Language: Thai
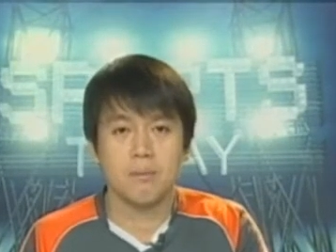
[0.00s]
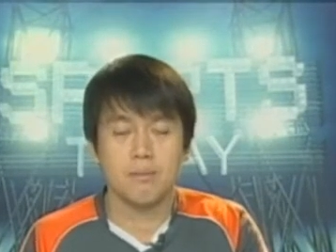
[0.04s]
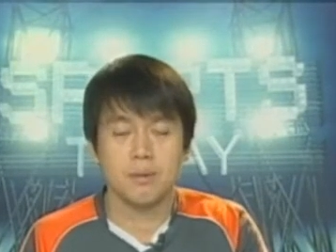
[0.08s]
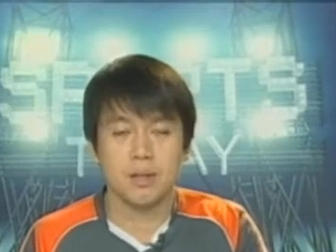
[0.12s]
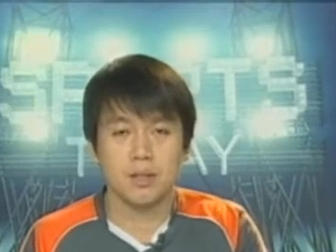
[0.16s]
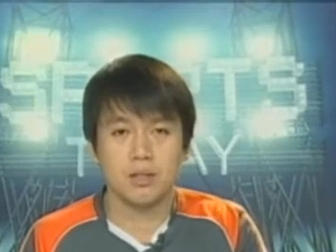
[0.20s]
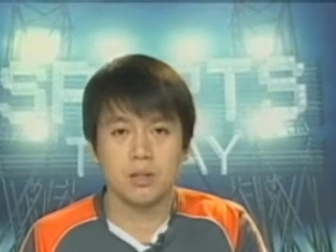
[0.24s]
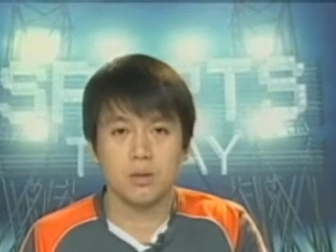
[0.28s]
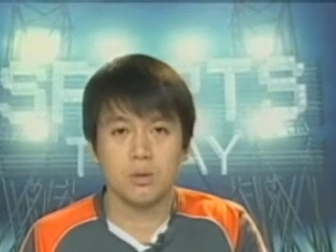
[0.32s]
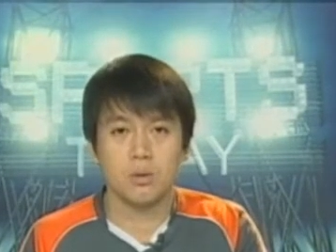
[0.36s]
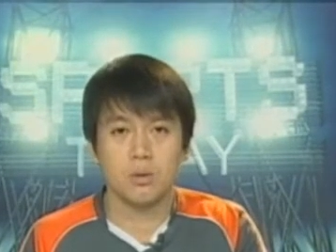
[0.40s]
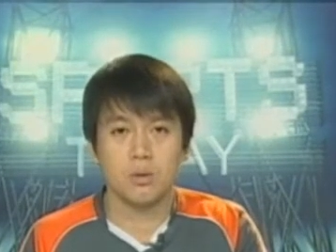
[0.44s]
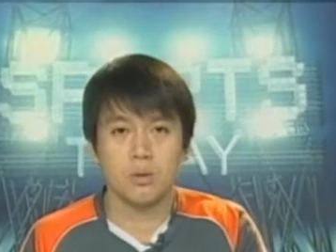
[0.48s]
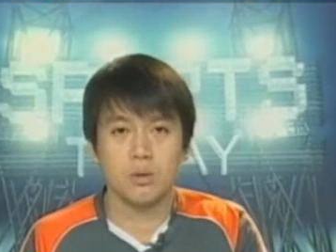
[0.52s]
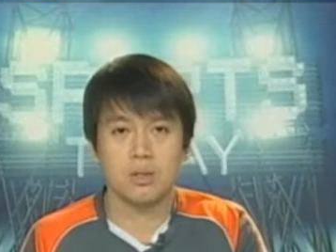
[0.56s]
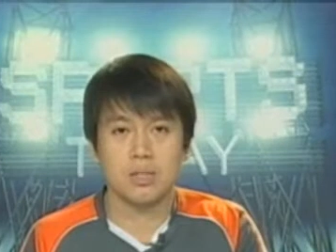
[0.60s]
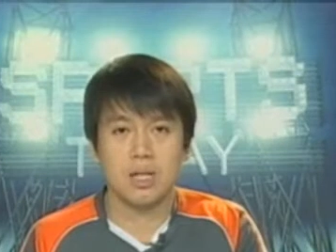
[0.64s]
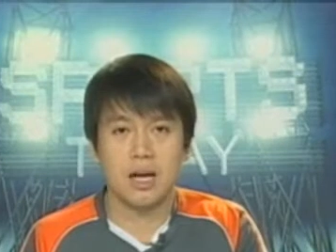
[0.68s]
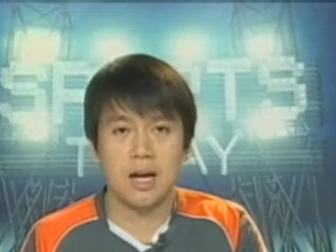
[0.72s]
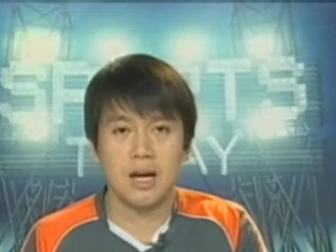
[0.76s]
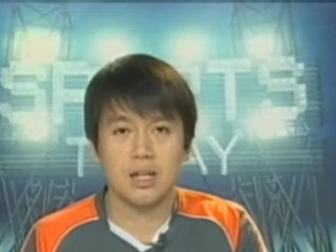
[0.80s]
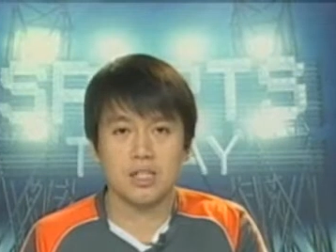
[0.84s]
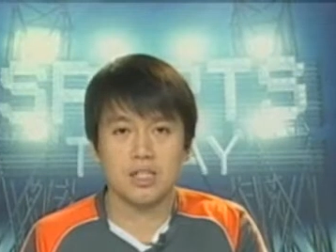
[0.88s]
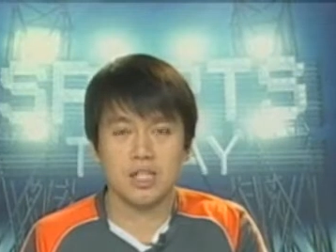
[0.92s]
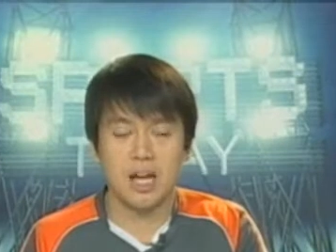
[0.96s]
ประตู
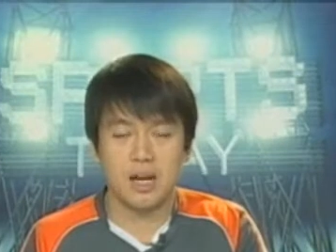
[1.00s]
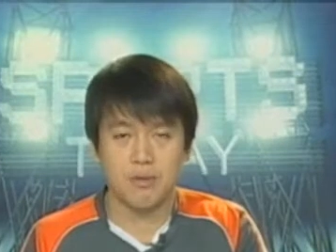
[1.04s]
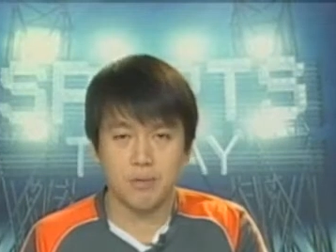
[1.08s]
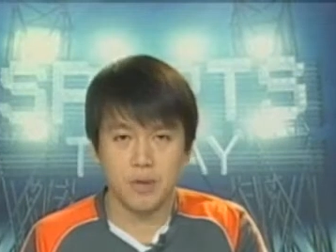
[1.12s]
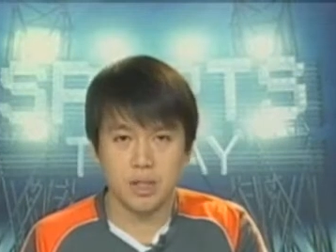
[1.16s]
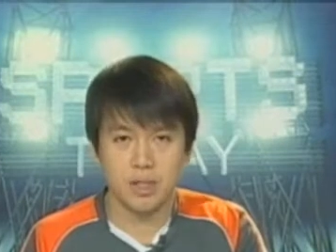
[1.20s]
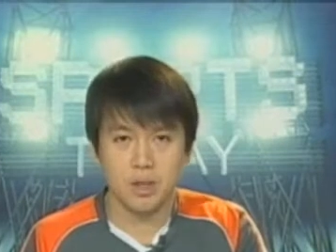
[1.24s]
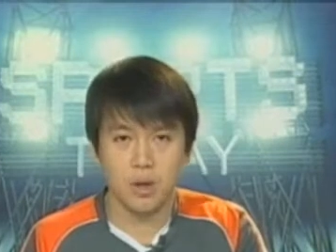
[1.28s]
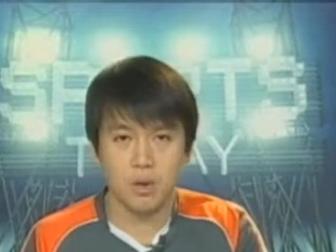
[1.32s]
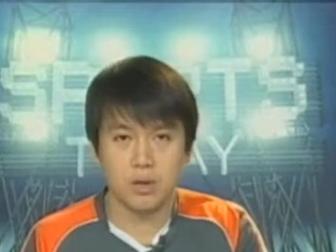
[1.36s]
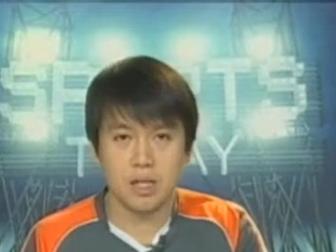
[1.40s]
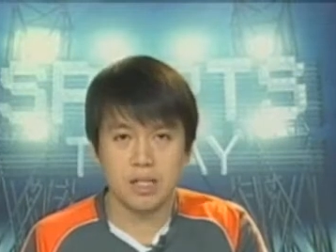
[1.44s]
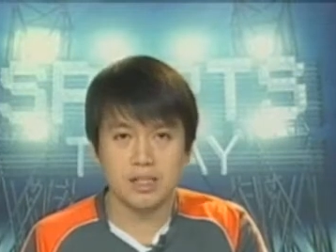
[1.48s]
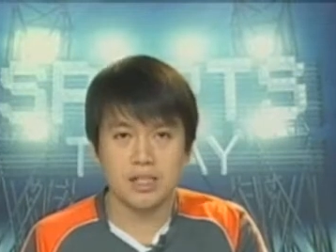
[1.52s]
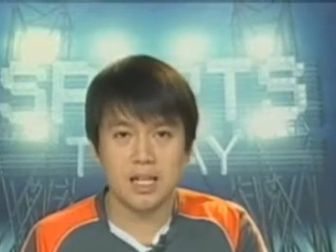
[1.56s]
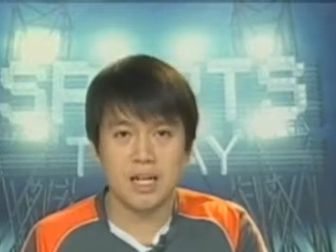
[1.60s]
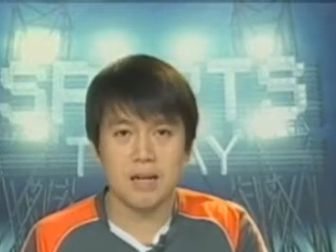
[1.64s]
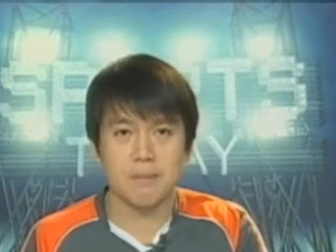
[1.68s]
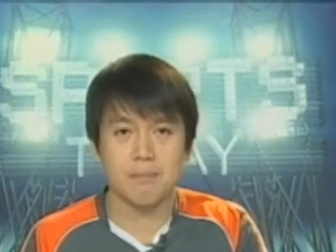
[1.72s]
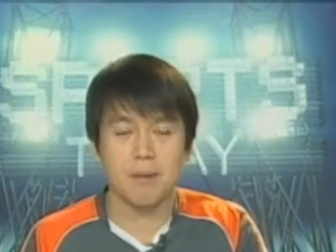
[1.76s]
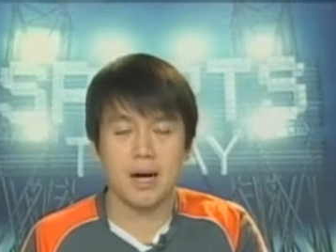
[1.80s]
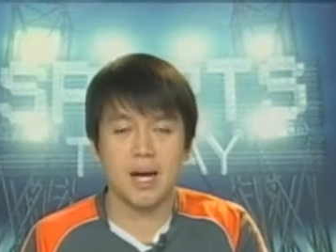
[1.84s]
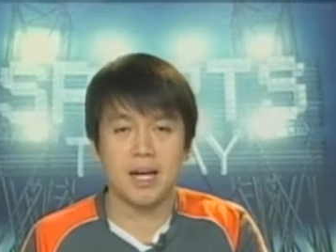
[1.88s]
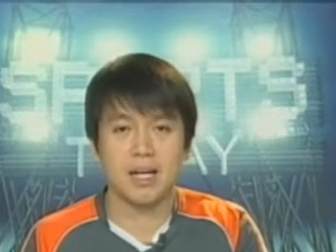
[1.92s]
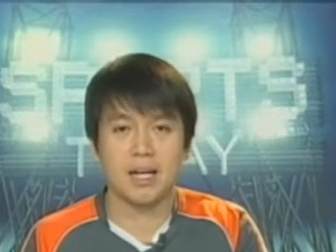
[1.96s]
จากชาบินโยนัก
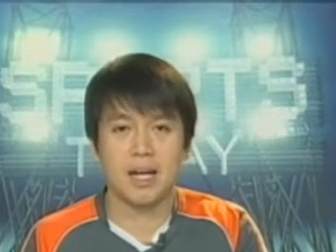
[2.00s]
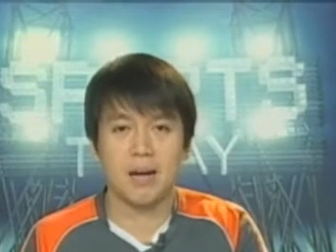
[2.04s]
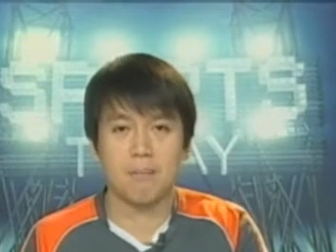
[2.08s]
เตะใหม่